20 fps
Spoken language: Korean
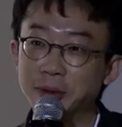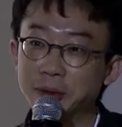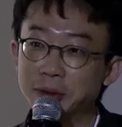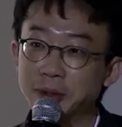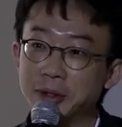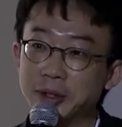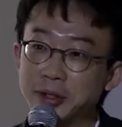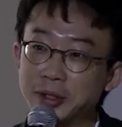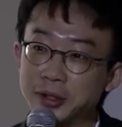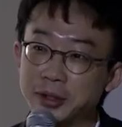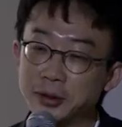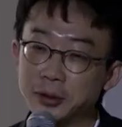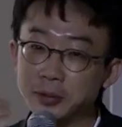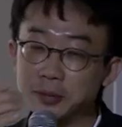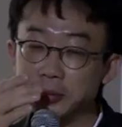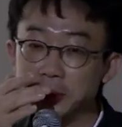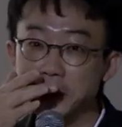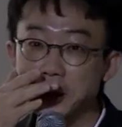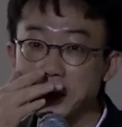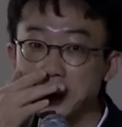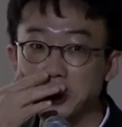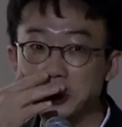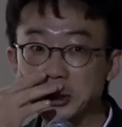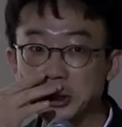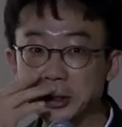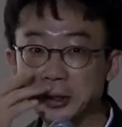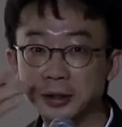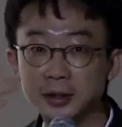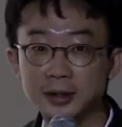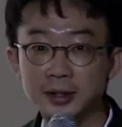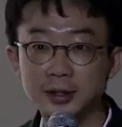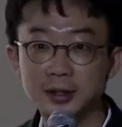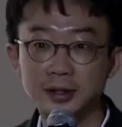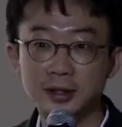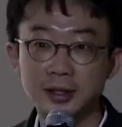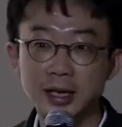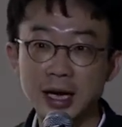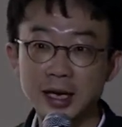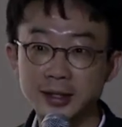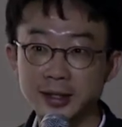오늘 오디언스를 좀 혹시
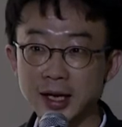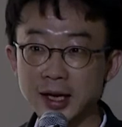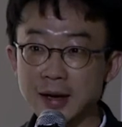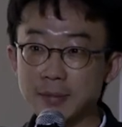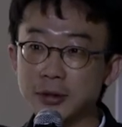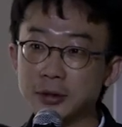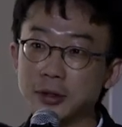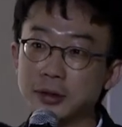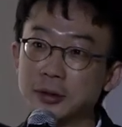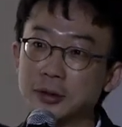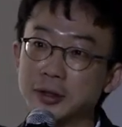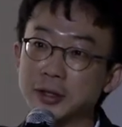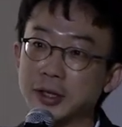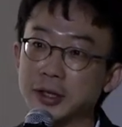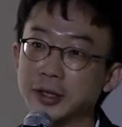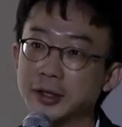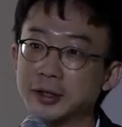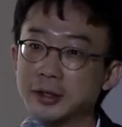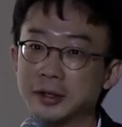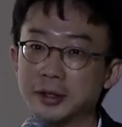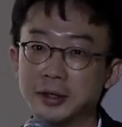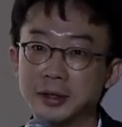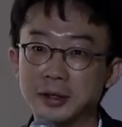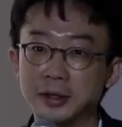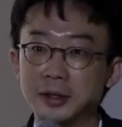그 학생 한번 손들어 주세요.